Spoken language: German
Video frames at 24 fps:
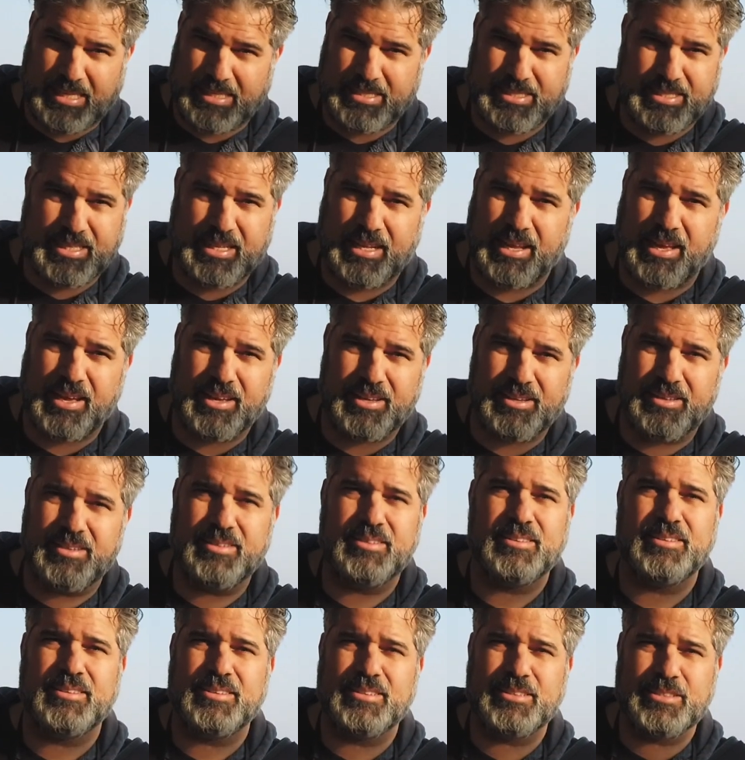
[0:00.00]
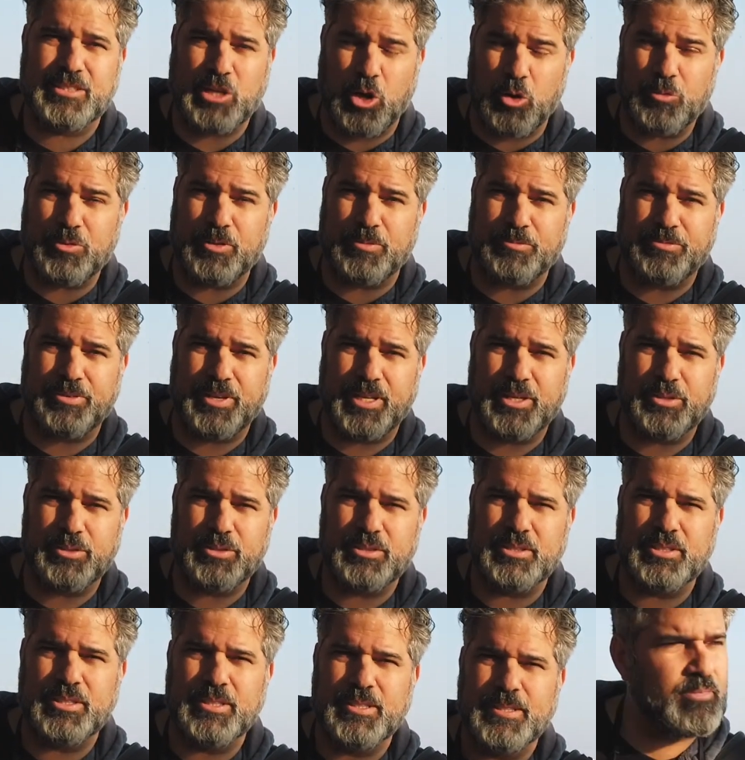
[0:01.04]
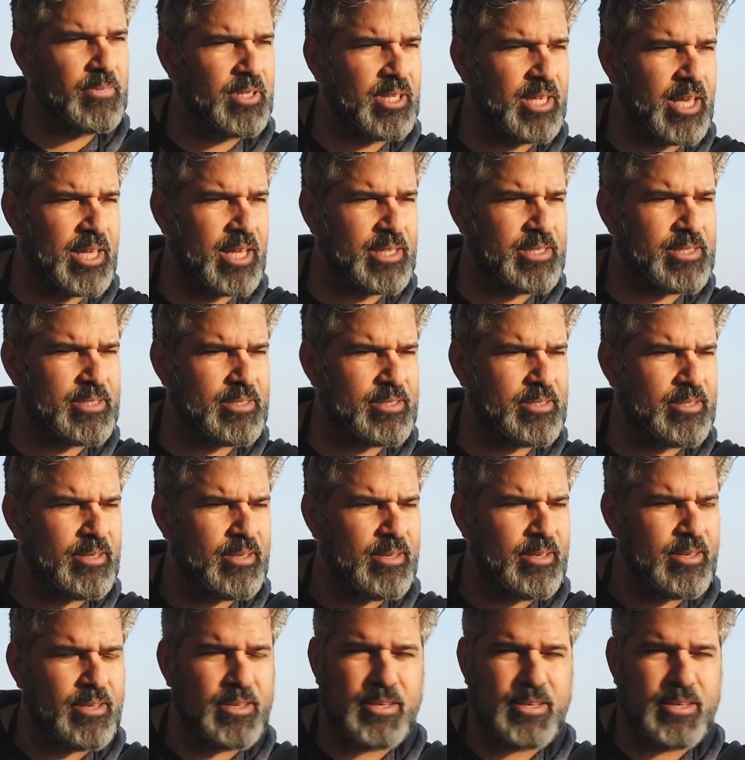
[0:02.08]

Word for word: ganz klare Kaufempfehlung. Jetzt